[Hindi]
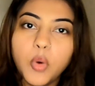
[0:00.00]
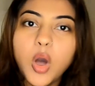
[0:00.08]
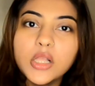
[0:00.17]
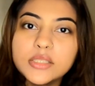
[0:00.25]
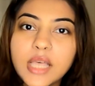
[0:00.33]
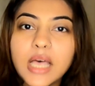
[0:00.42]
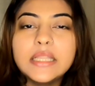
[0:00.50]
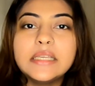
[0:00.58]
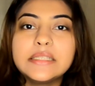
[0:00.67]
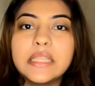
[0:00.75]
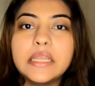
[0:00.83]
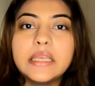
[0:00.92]
बहुत ज़्यादा
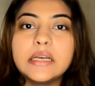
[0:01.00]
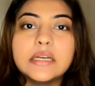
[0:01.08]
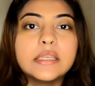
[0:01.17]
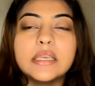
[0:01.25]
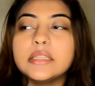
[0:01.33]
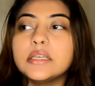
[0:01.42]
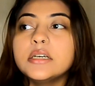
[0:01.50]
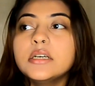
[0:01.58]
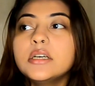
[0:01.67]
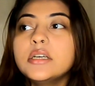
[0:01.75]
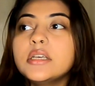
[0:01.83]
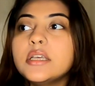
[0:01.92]
इस तरीके का किया था
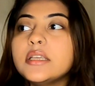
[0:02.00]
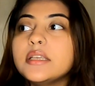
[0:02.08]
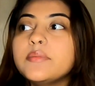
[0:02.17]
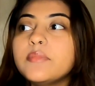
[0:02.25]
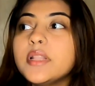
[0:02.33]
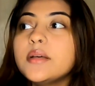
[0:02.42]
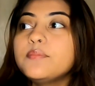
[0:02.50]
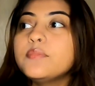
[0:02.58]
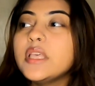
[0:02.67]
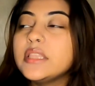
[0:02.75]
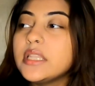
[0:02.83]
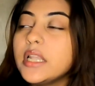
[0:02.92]

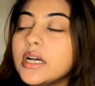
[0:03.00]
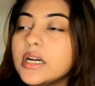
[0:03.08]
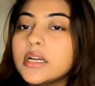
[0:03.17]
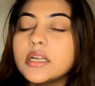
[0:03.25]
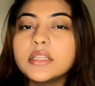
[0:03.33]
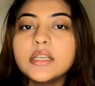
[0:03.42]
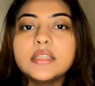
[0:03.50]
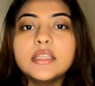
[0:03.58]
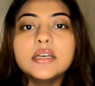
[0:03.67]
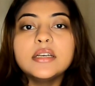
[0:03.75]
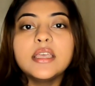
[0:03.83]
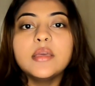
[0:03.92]
मतलब इतना कर दिया
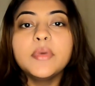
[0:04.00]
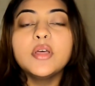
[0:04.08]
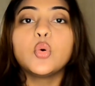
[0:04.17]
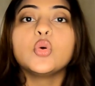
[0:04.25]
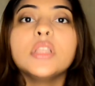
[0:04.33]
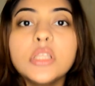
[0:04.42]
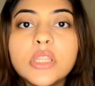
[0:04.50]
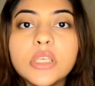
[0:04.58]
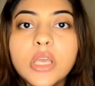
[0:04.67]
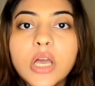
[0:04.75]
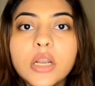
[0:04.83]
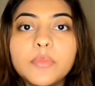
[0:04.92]
था कि मैं रोती थी
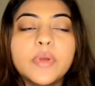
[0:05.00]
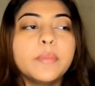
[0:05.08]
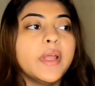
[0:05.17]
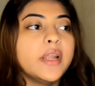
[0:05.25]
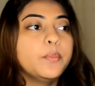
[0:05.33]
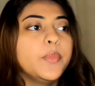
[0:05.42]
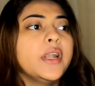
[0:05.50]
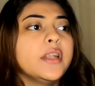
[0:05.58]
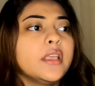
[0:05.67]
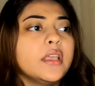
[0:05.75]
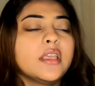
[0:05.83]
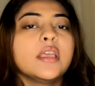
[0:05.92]
घर पे बैठ
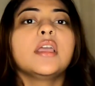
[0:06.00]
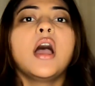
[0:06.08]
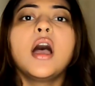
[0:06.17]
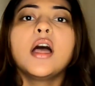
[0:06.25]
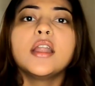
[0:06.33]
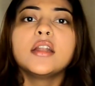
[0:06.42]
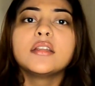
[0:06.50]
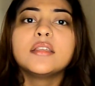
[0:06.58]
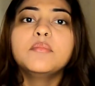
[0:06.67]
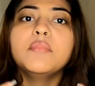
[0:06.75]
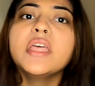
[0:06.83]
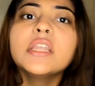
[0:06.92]
बैठ के कि यार
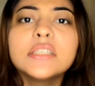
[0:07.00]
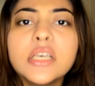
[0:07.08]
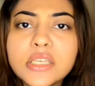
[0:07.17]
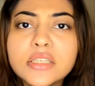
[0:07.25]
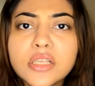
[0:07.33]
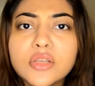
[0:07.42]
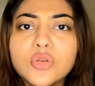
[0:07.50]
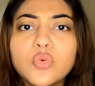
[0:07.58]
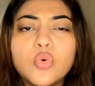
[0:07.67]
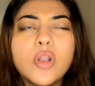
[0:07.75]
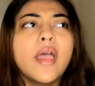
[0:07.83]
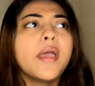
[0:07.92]
मेरे साथ ऐसा
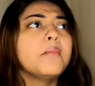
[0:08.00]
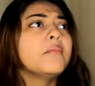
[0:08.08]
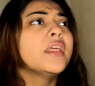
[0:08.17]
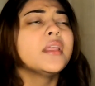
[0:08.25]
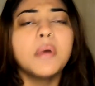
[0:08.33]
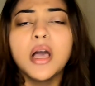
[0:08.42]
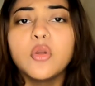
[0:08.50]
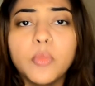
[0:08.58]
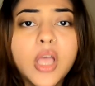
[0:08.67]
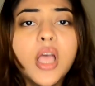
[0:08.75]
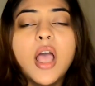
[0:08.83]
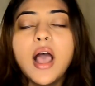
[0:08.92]
क्यों हो रहा है मेरे
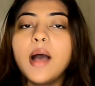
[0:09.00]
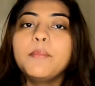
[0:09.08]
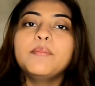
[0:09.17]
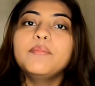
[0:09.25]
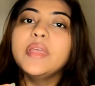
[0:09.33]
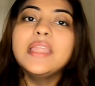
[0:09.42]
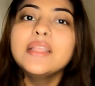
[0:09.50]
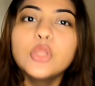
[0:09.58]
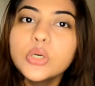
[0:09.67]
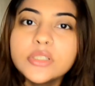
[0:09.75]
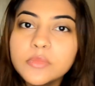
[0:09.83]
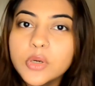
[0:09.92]
बालों अब मेरी
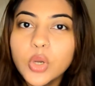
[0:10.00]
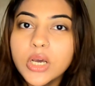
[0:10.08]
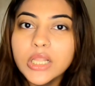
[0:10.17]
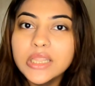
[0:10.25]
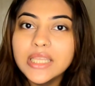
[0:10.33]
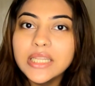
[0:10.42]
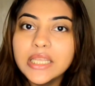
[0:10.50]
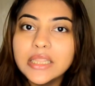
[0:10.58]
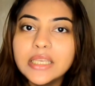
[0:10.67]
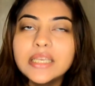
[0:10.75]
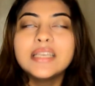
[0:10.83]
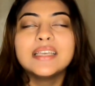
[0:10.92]
तो इसमें कोई गलती नहीं
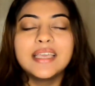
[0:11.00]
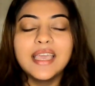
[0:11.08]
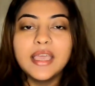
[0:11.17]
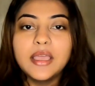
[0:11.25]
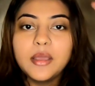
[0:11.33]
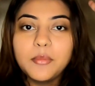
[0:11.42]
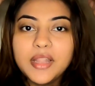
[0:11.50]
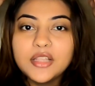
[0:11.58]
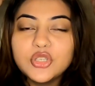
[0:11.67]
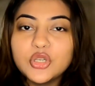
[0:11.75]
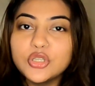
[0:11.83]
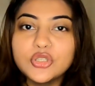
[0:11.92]
थी कि
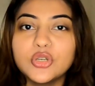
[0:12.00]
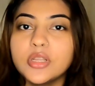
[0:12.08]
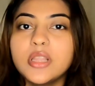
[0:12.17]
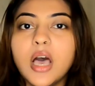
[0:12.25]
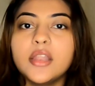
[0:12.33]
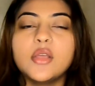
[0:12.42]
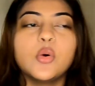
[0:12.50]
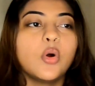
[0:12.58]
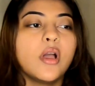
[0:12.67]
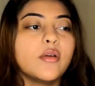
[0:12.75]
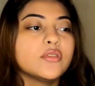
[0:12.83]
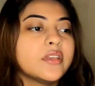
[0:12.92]
मतलब छोटे छोटे दाने हो
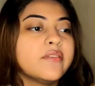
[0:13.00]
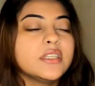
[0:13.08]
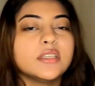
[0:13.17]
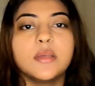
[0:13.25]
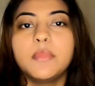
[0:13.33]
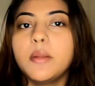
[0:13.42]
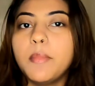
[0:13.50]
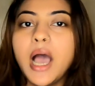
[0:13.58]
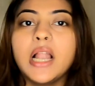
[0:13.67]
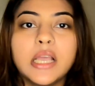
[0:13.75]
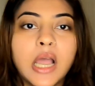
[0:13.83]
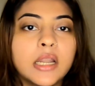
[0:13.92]
गए उसकी वजह से मेरे
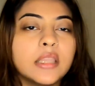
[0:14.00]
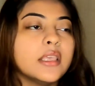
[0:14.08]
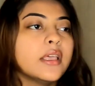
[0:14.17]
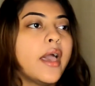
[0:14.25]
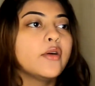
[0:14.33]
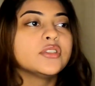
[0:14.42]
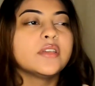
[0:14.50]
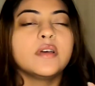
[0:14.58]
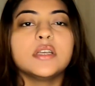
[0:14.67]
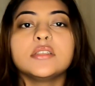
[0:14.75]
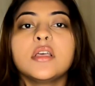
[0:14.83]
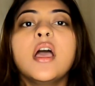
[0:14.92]
बाल काट दिए गए उसकी
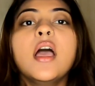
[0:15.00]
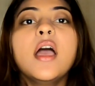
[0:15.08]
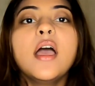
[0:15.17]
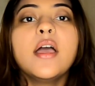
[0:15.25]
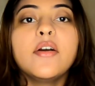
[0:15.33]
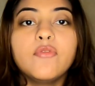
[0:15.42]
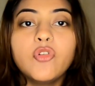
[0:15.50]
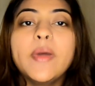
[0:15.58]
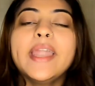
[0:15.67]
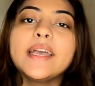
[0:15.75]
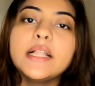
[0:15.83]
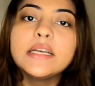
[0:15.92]
वजह से वो
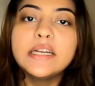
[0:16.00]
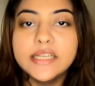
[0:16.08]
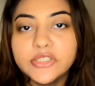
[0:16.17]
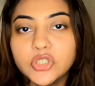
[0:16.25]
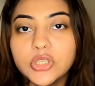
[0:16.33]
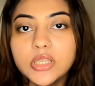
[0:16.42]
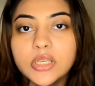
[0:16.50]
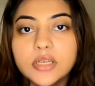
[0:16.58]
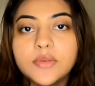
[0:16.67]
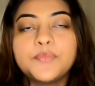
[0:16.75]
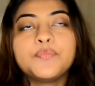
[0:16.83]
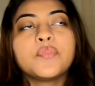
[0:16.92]
मेडिकल कंडीशन थी
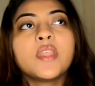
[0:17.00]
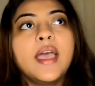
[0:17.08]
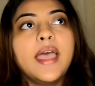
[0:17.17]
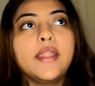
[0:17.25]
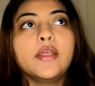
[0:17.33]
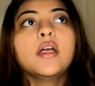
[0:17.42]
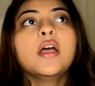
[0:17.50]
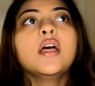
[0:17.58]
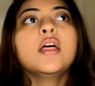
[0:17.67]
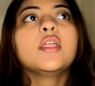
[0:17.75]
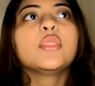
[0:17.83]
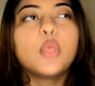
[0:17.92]
है है
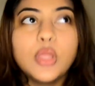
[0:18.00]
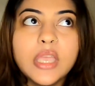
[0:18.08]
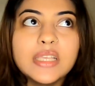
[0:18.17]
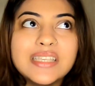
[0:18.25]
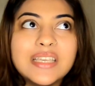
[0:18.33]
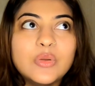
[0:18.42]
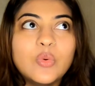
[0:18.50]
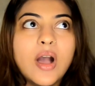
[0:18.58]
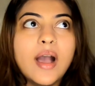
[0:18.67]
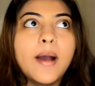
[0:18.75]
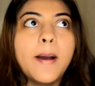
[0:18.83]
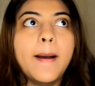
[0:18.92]
तो ये सीन
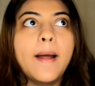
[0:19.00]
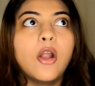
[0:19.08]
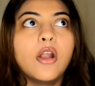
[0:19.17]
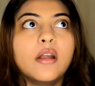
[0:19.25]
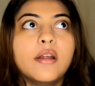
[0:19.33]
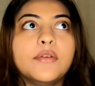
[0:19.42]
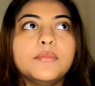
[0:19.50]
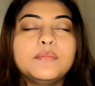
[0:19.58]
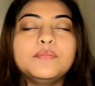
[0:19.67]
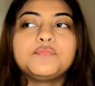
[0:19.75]
हुआ और